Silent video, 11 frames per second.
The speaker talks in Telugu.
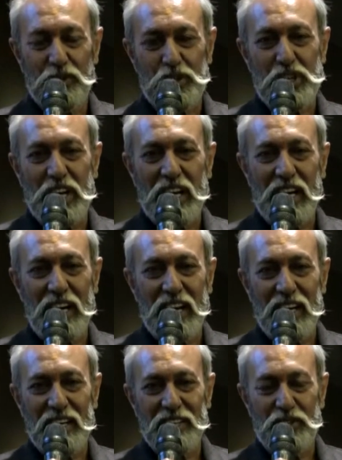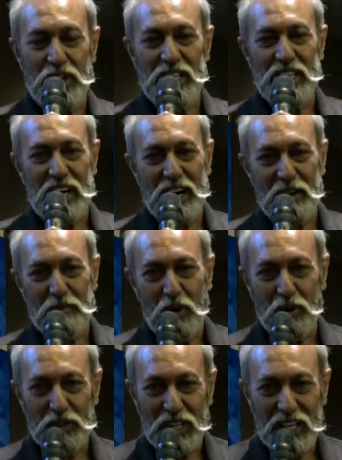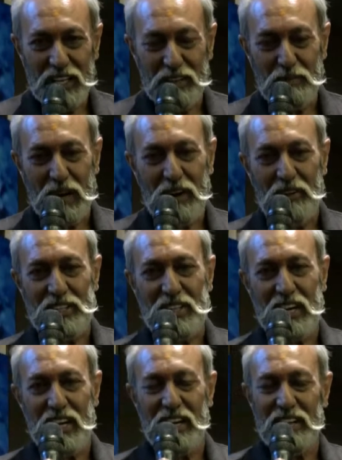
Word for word: దృశ్యీకరణ సురేంద్ర రెడ్డి బాగుంది పర్యవేక్షణ